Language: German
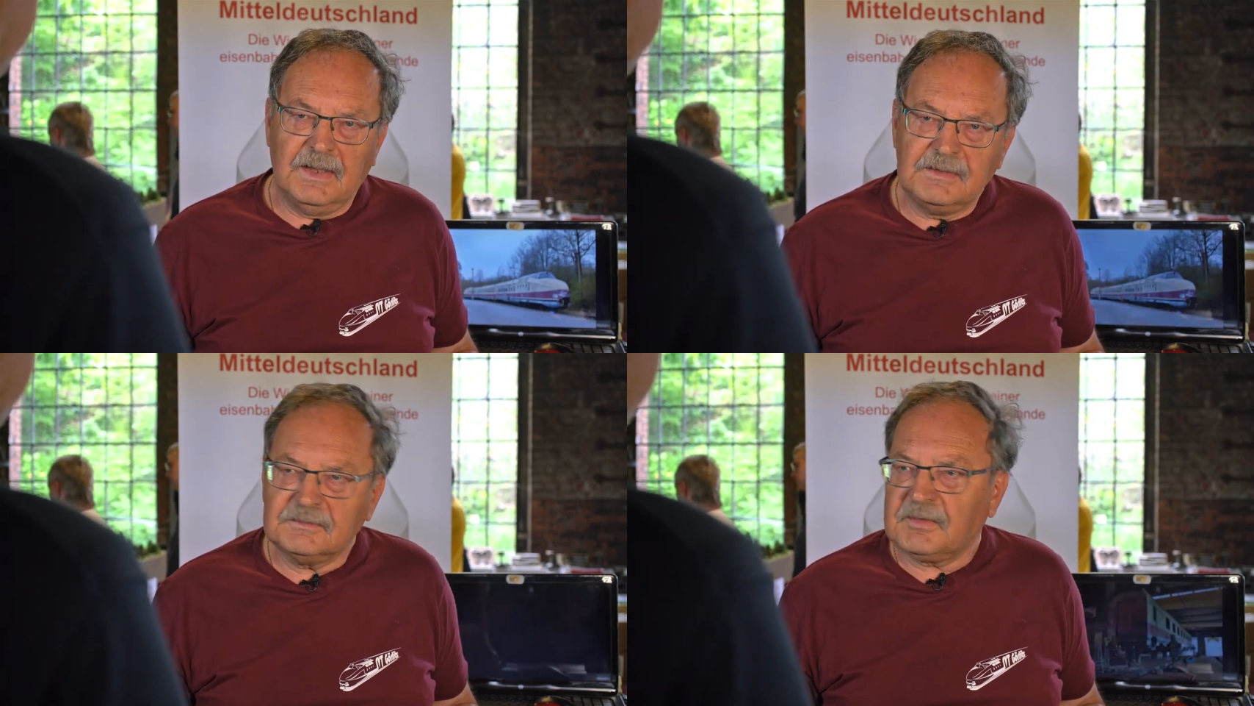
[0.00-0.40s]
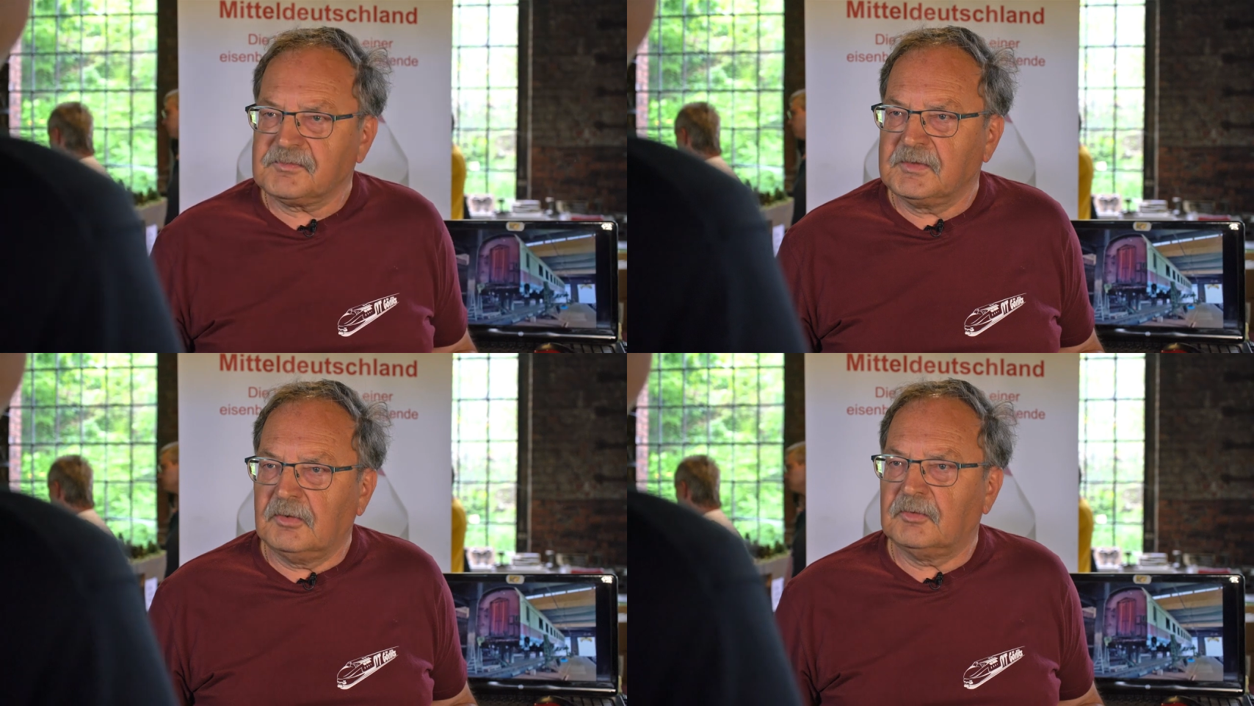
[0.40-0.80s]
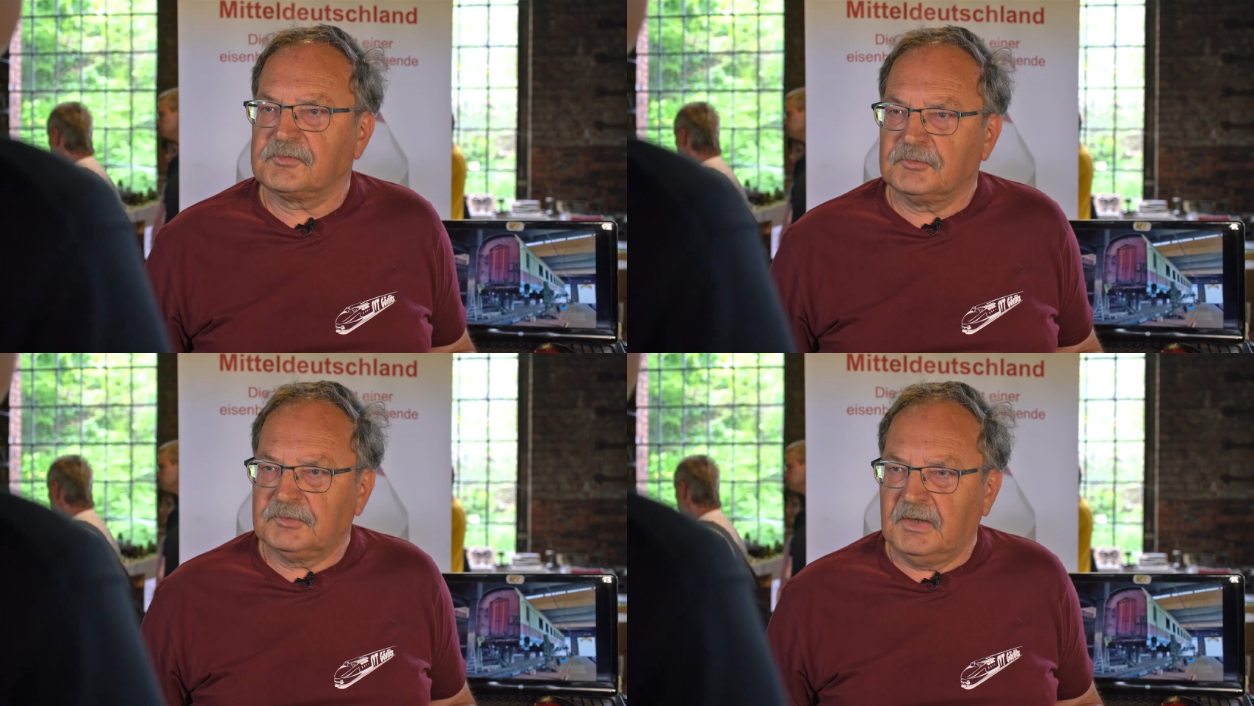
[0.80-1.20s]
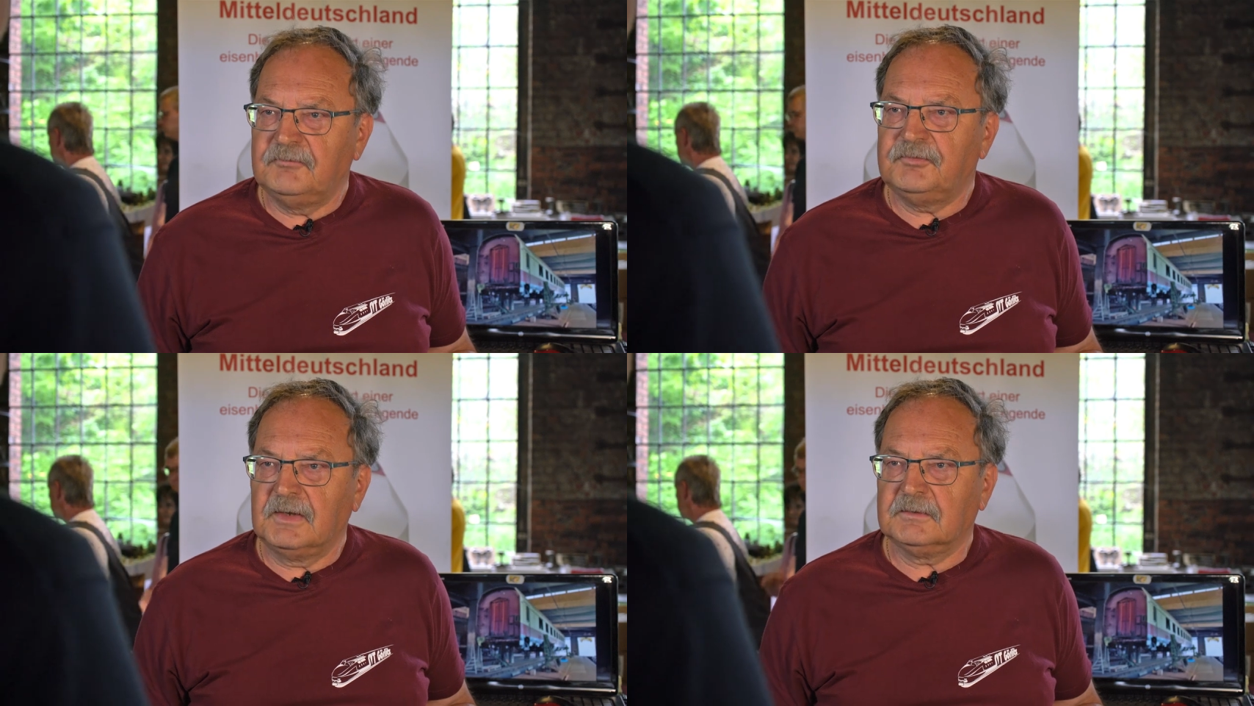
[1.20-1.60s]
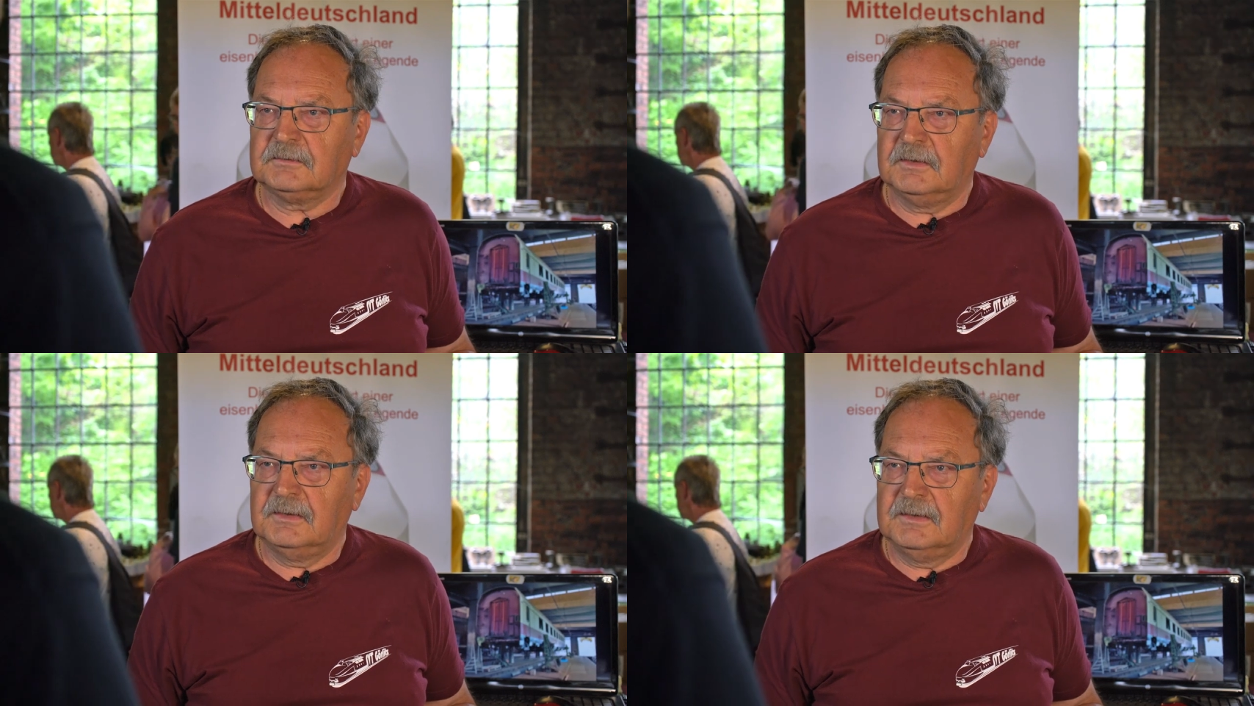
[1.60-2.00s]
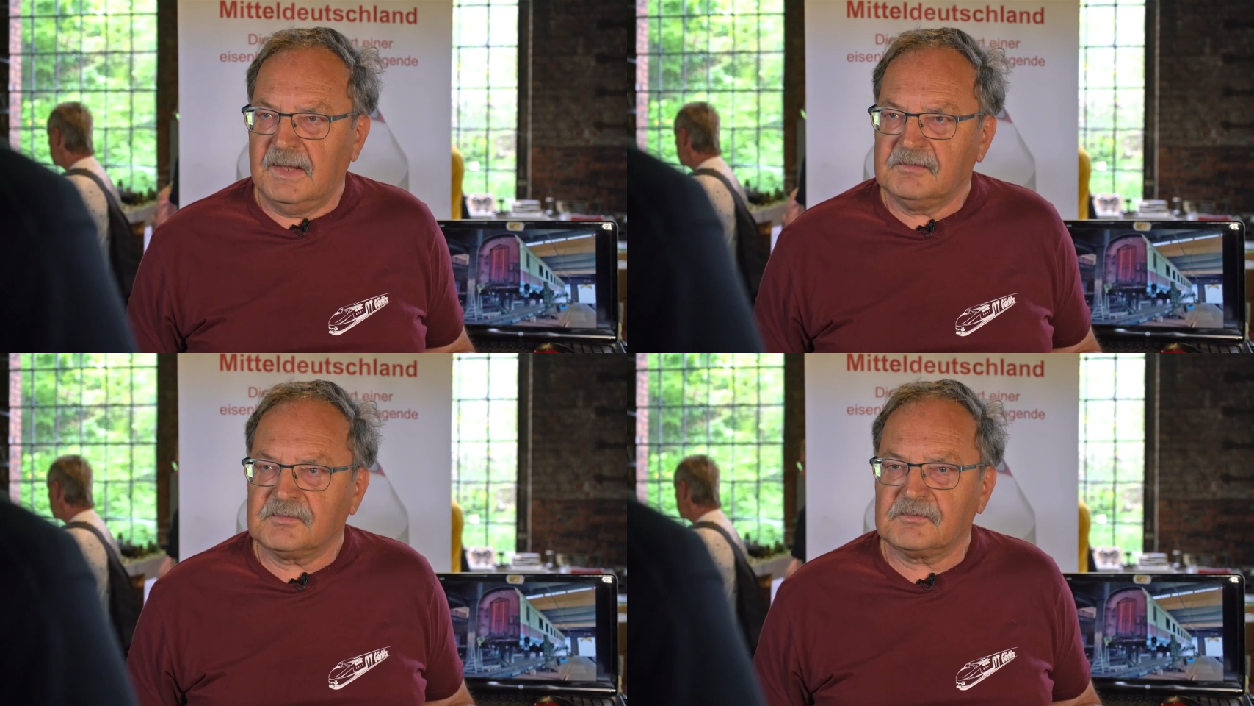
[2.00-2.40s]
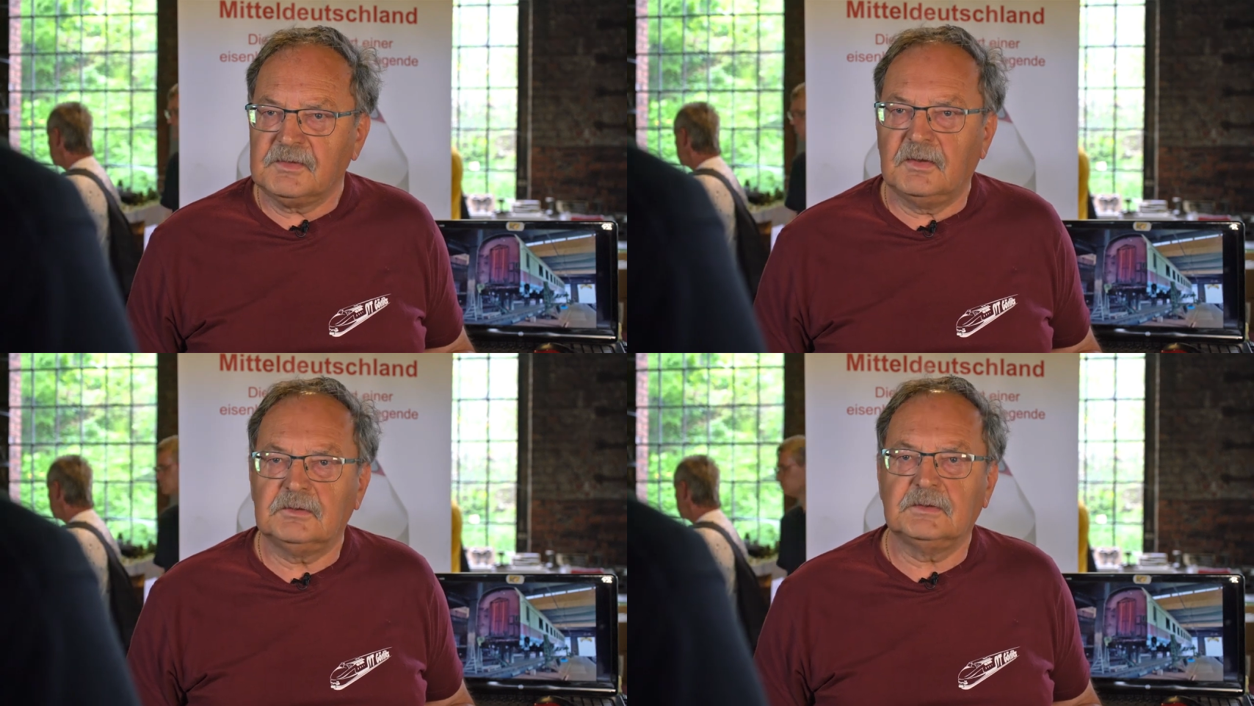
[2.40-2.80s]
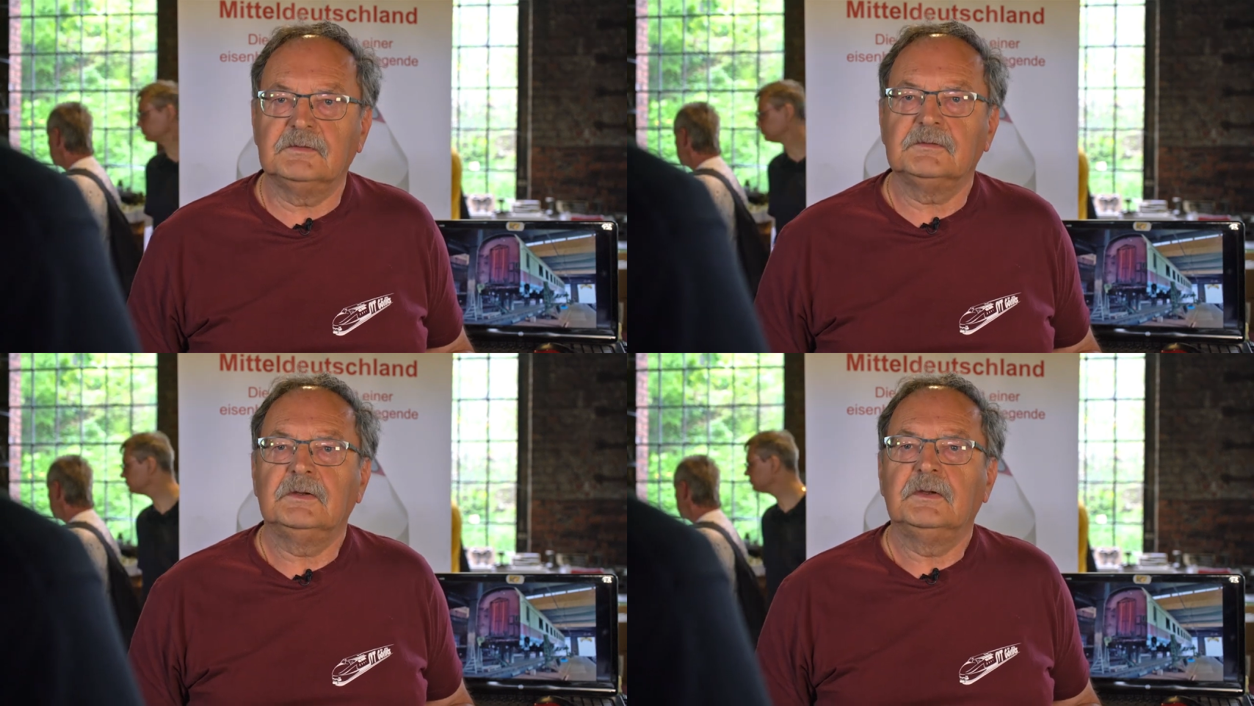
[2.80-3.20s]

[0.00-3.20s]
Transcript: Ende des Jahres oder Anfang äh, nächstes Jahres,